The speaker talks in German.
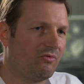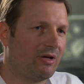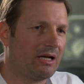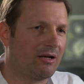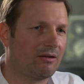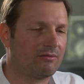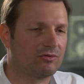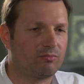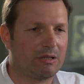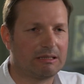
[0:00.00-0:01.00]
wenn
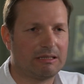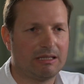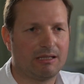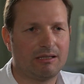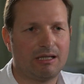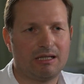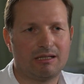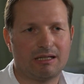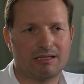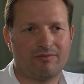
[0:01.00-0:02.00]
er spazieren
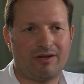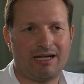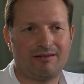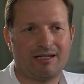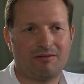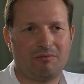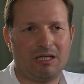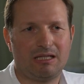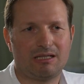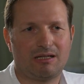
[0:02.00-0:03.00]
geht, nach 200
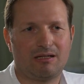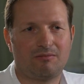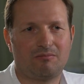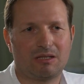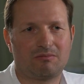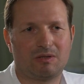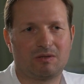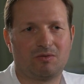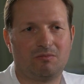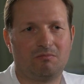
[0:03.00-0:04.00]
Meter,
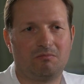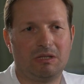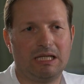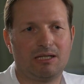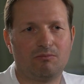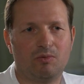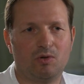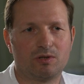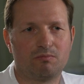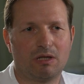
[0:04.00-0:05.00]
manchmal so im linken
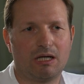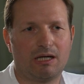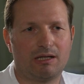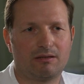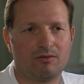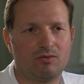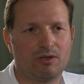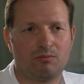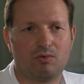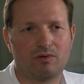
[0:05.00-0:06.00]
Brustbereich,
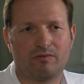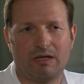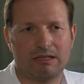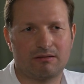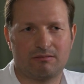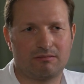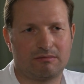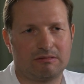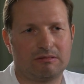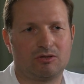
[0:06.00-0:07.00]
Höhe der Brustwarze,
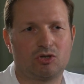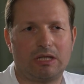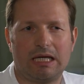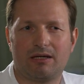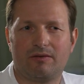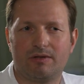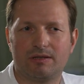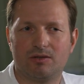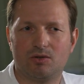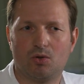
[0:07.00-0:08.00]
so ein Stechen,
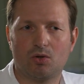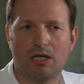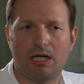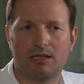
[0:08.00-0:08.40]
gewissen Druck